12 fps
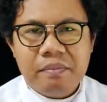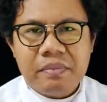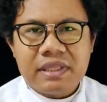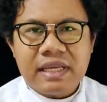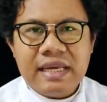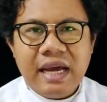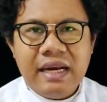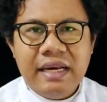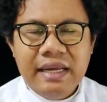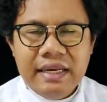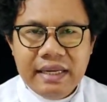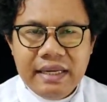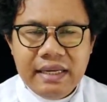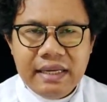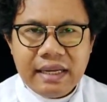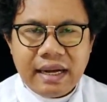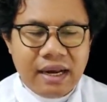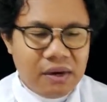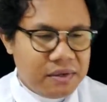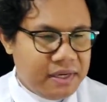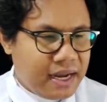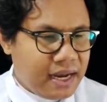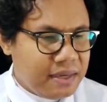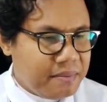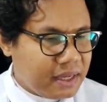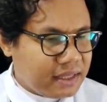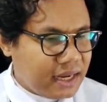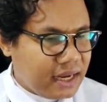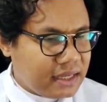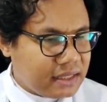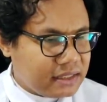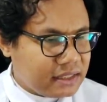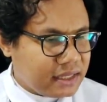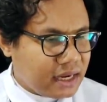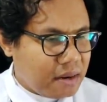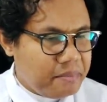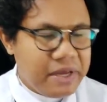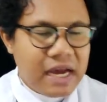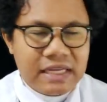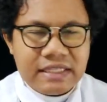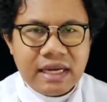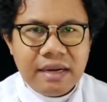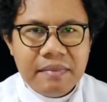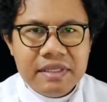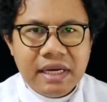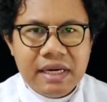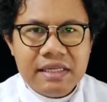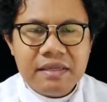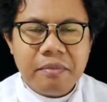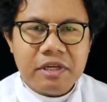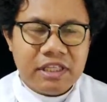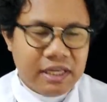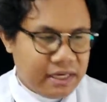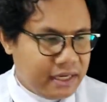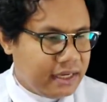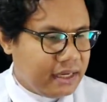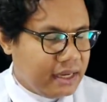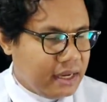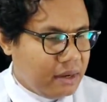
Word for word: Pertanyaan ini kalau dikalimatkan secara biasa menjadi seperti ini.